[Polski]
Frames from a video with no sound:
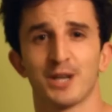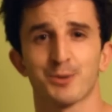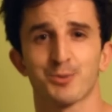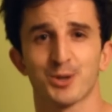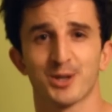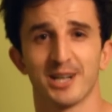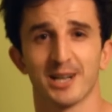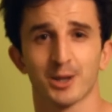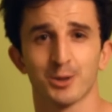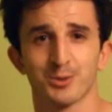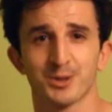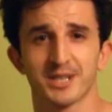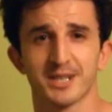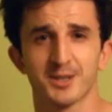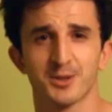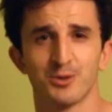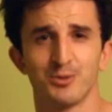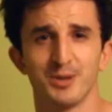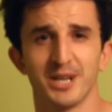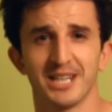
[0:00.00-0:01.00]
twarz przetartą
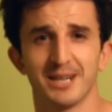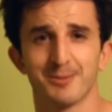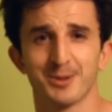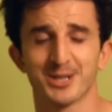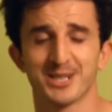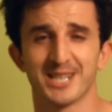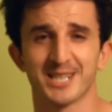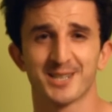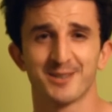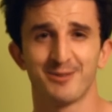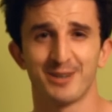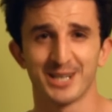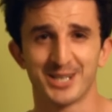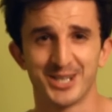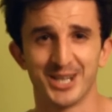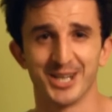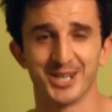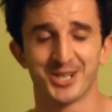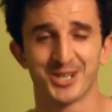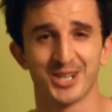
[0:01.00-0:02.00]
ze zdumienia, bo jest nas
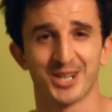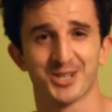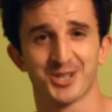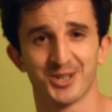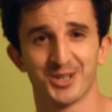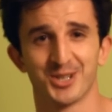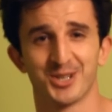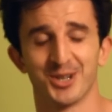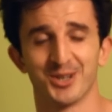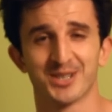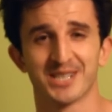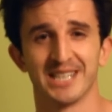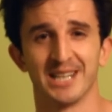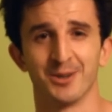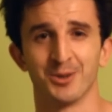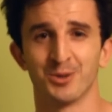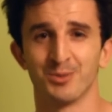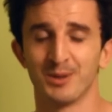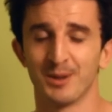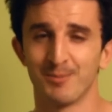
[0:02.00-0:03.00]
23 tysiące
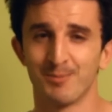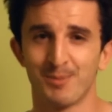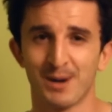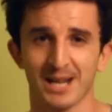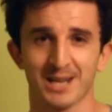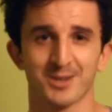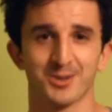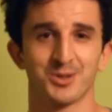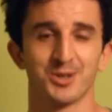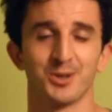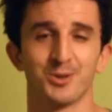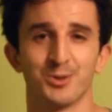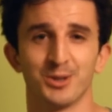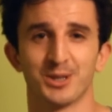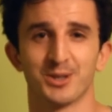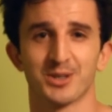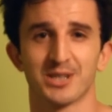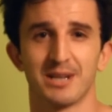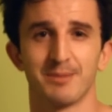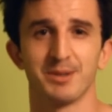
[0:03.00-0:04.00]
na YouTubie. Bardzo
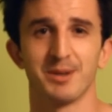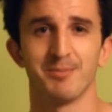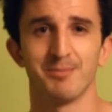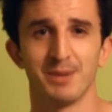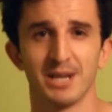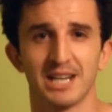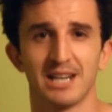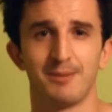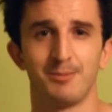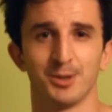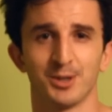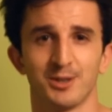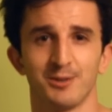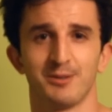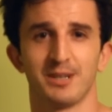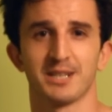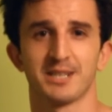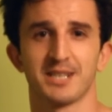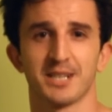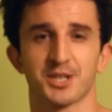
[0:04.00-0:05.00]
dziękuję, to jest dla mnie mega
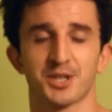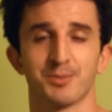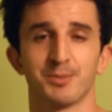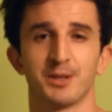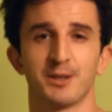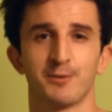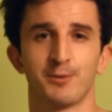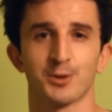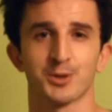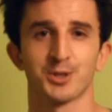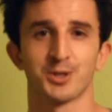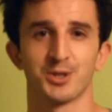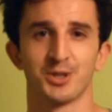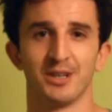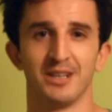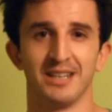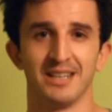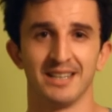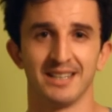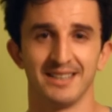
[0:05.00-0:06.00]
motywacja, żeby
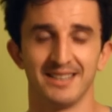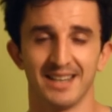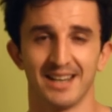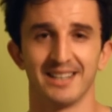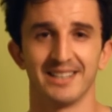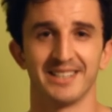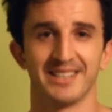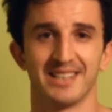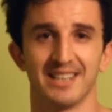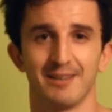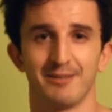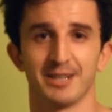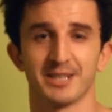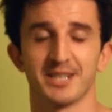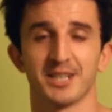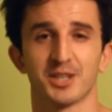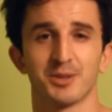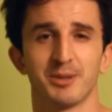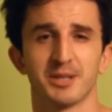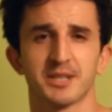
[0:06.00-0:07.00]
tworzyć dalej dla
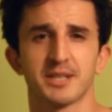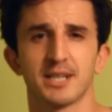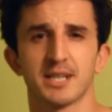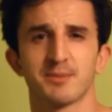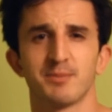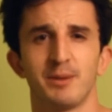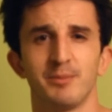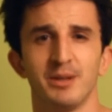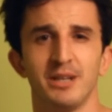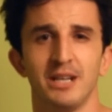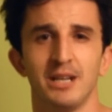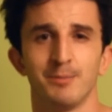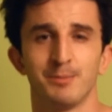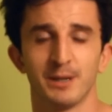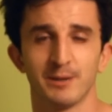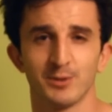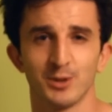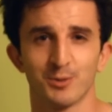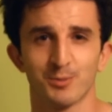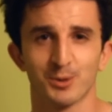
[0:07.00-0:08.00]
Was. Natomiast teraz mam
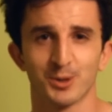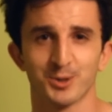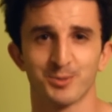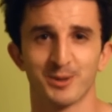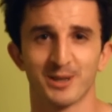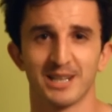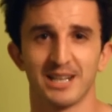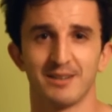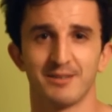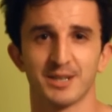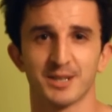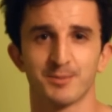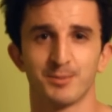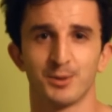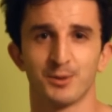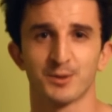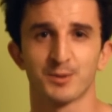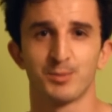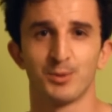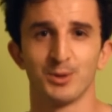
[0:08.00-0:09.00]
pewną prośbę dla Was,
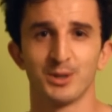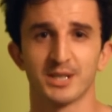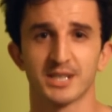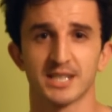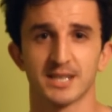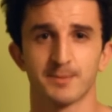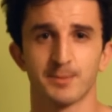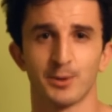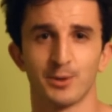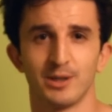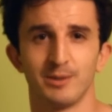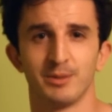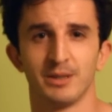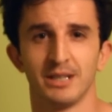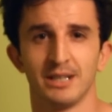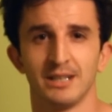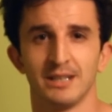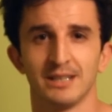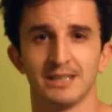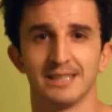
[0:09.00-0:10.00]
bo wspólnie z zespołem
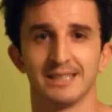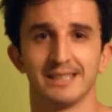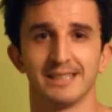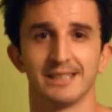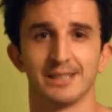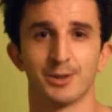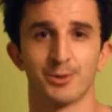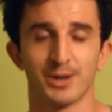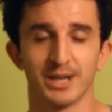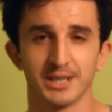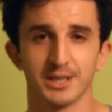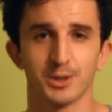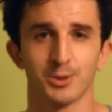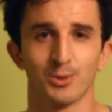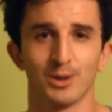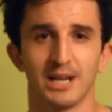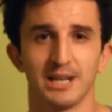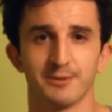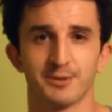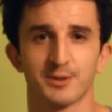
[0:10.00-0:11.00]
e, Ready
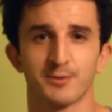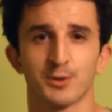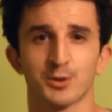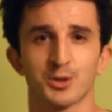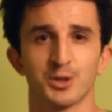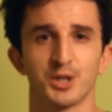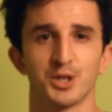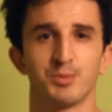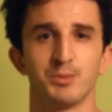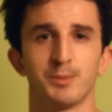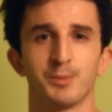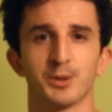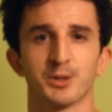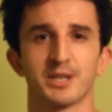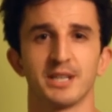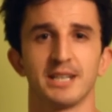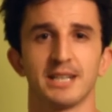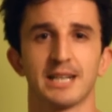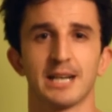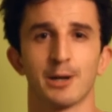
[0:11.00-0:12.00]
to Live stworzyliśmy
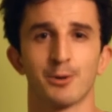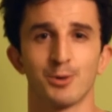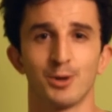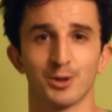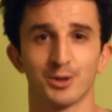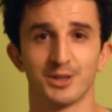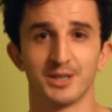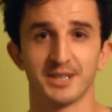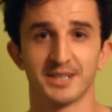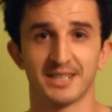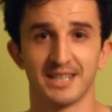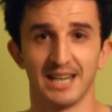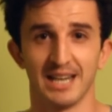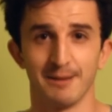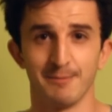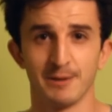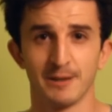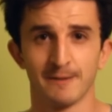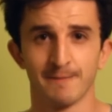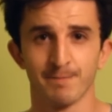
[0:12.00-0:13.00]
piosenkę Rock This
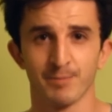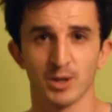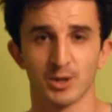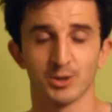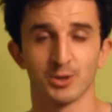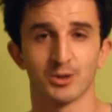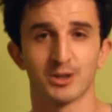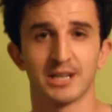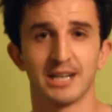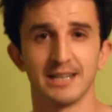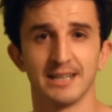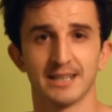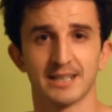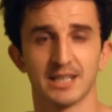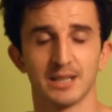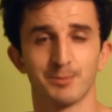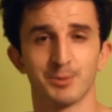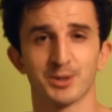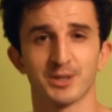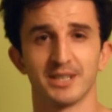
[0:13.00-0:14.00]
Game, oto
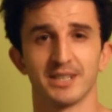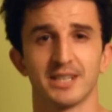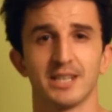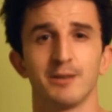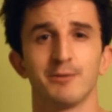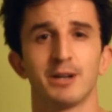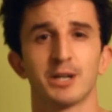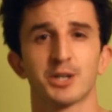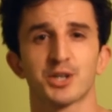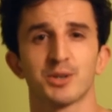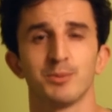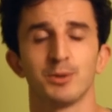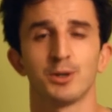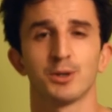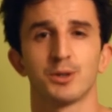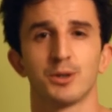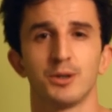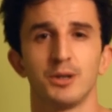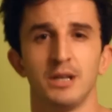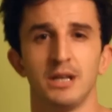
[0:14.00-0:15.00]
trailer tej piosenki i walczymy
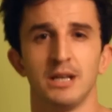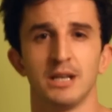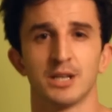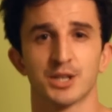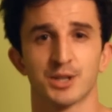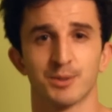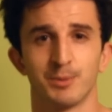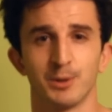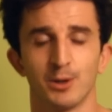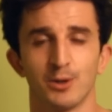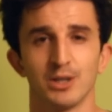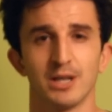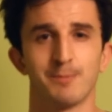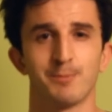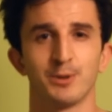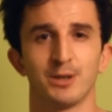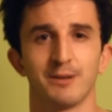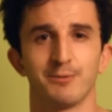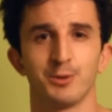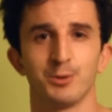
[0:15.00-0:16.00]
o to, żeby ona
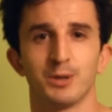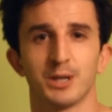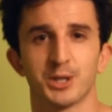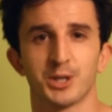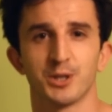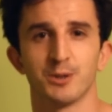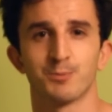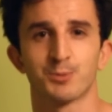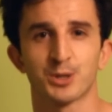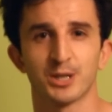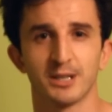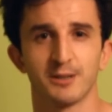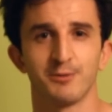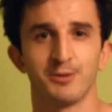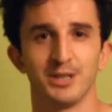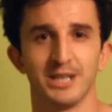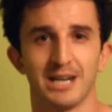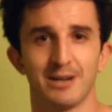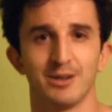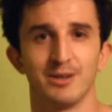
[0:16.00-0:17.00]
pojawiła się przed
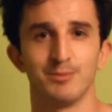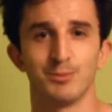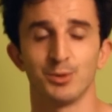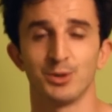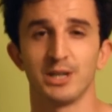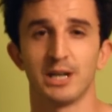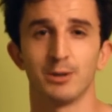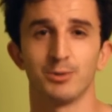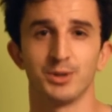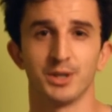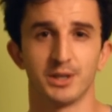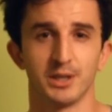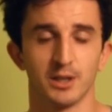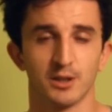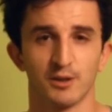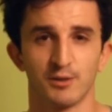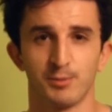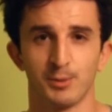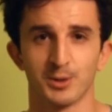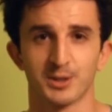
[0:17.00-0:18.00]
finałem mundialu, nie
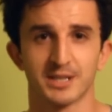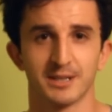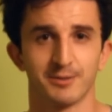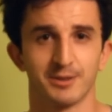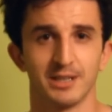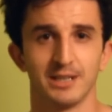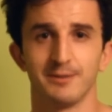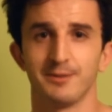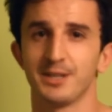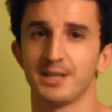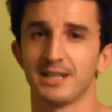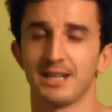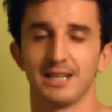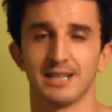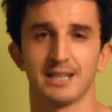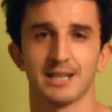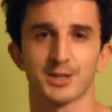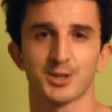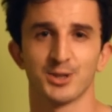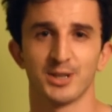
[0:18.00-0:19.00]
tylko w Polsce w telewizji,
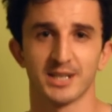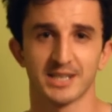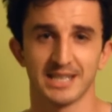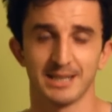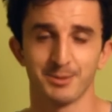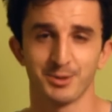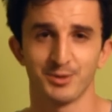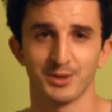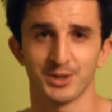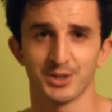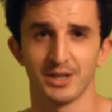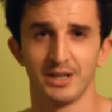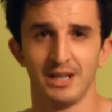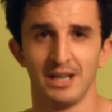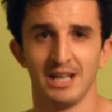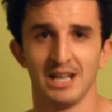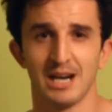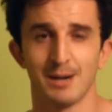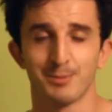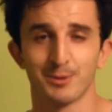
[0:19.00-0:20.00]
ale także na całym świecie.
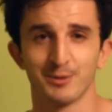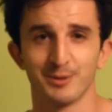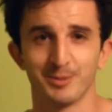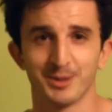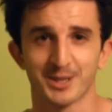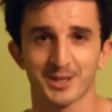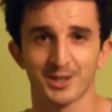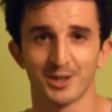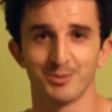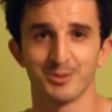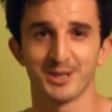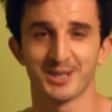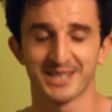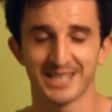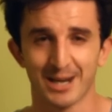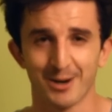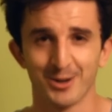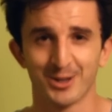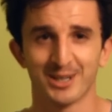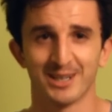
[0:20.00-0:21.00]
A powiem nieskromnie,
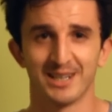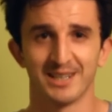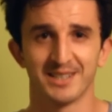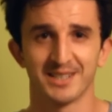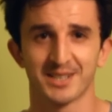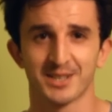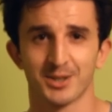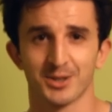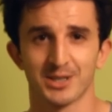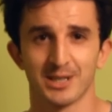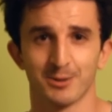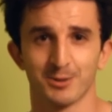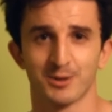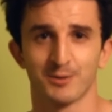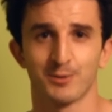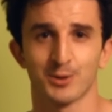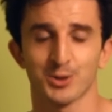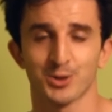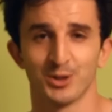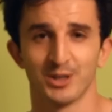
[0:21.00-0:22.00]
cały teledysk został
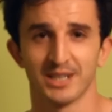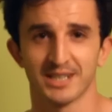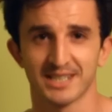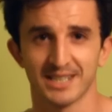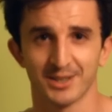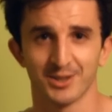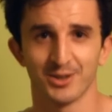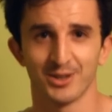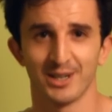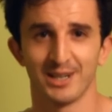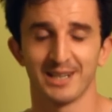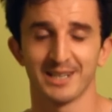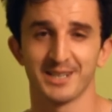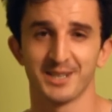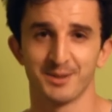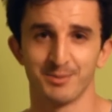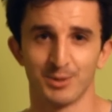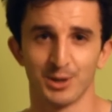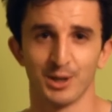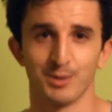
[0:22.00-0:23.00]
stworzony na stadionie
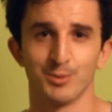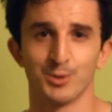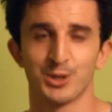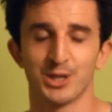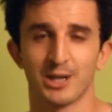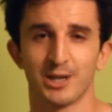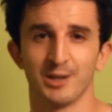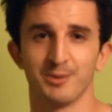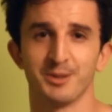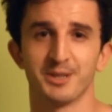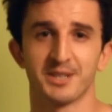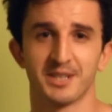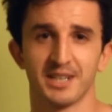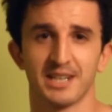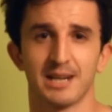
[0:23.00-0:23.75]
Legii z moim udziałem